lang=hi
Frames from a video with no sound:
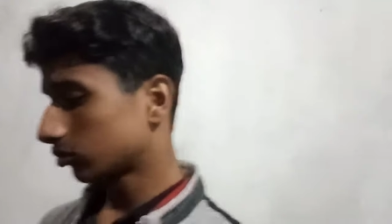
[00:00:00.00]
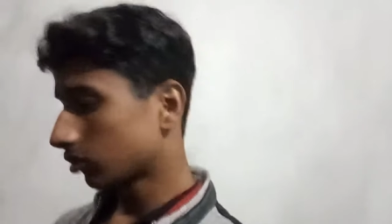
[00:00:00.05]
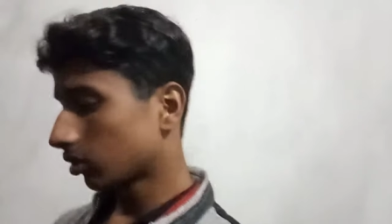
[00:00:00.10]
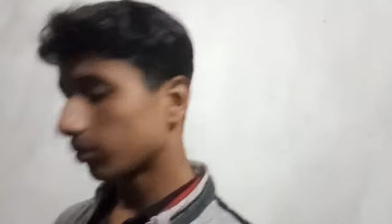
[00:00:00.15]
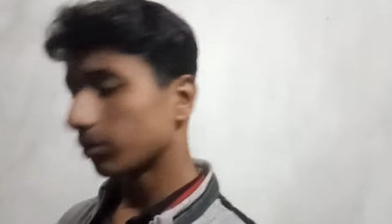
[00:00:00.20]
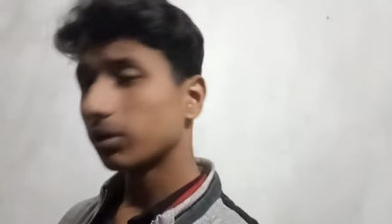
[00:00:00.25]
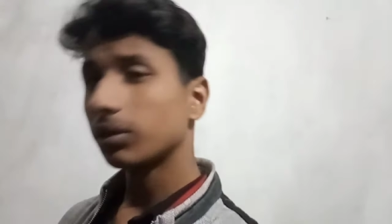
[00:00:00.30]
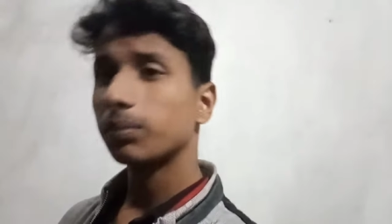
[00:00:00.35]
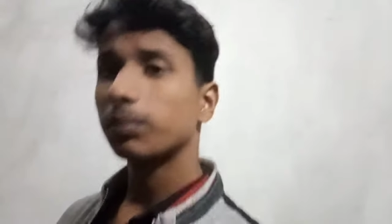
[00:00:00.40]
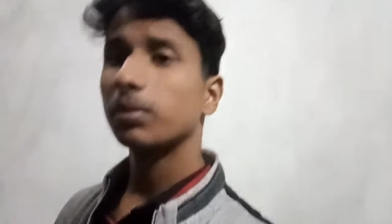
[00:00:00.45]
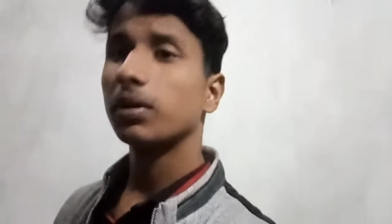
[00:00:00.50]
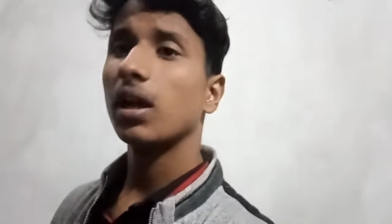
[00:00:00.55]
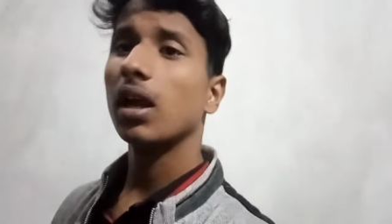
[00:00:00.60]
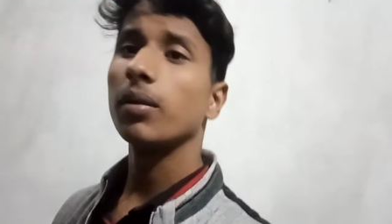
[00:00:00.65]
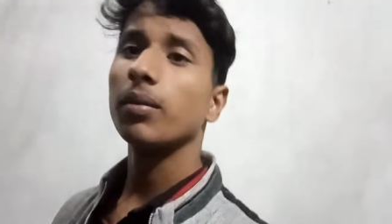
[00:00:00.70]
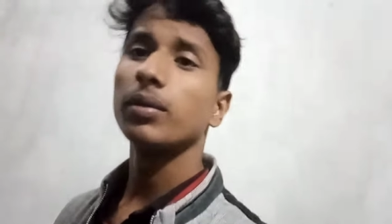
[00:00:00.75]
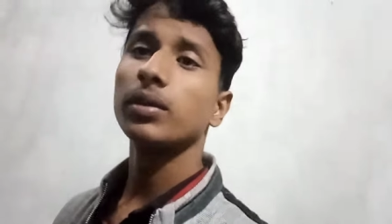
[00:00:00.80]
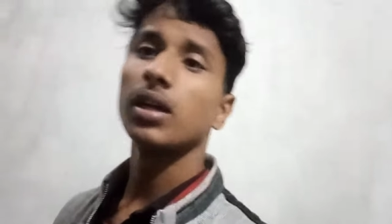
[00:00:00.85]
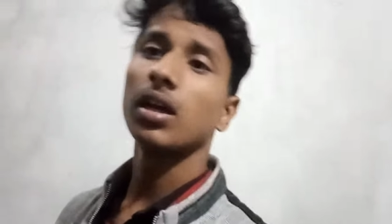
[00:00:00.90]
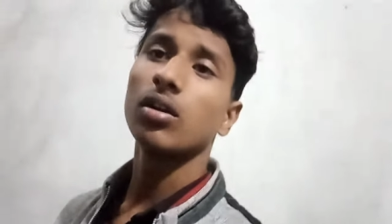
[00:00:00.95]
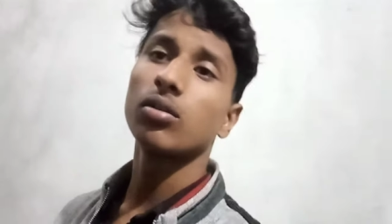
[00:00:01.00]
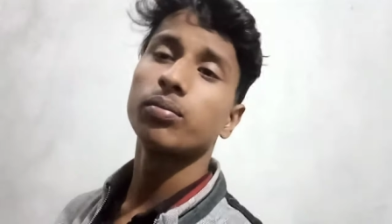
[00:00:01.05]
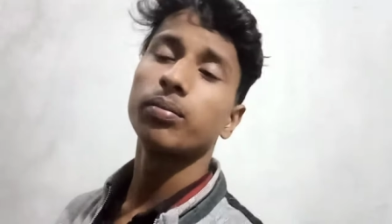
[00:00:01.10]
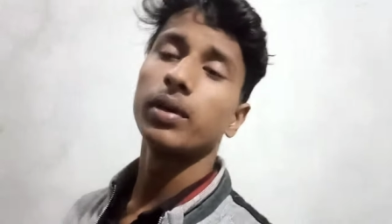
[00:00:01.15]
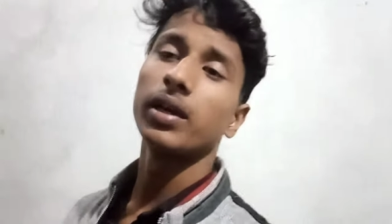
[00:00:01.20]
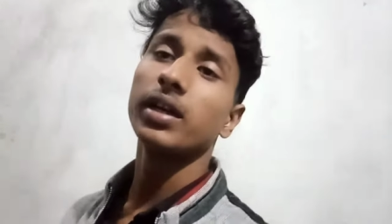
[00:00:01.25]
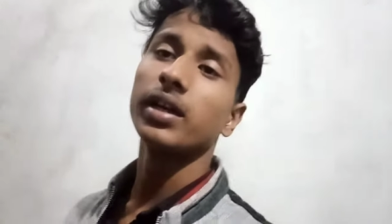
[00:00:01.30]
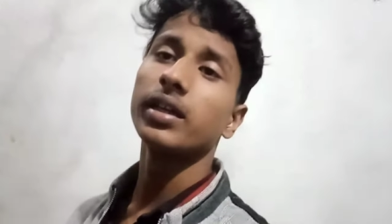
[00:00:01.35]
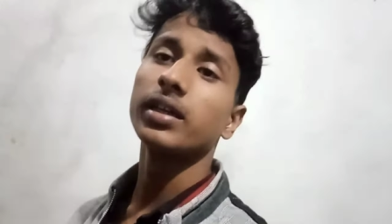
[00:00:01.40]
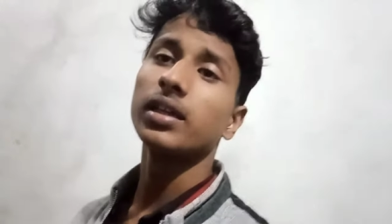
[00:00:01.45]
तो अभी फ़िलहाल मैं जा रहा हूँ
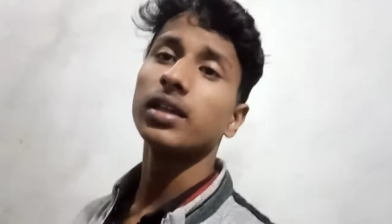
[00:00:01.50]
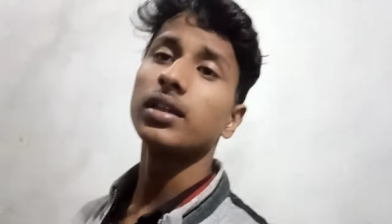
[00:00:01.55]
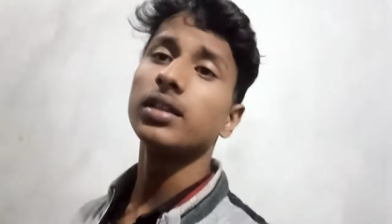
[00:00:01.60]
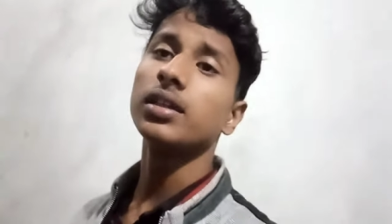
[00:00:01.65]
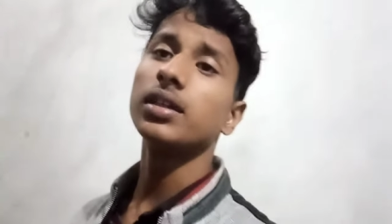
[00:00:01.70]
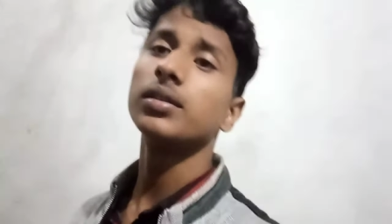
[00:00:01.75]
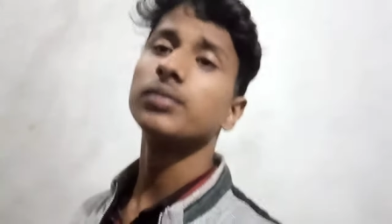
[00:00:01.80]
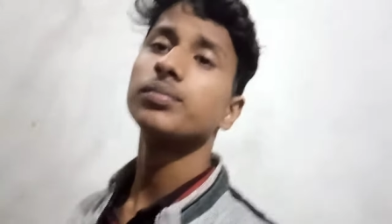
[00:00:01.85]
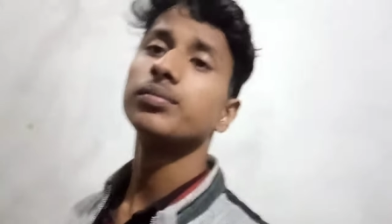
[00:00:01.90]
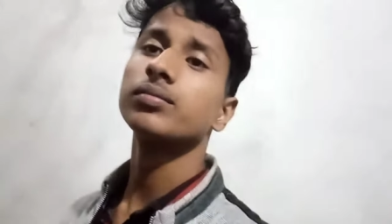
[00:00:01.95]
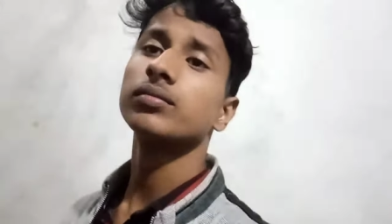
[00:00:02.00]
पढ़ने के लिए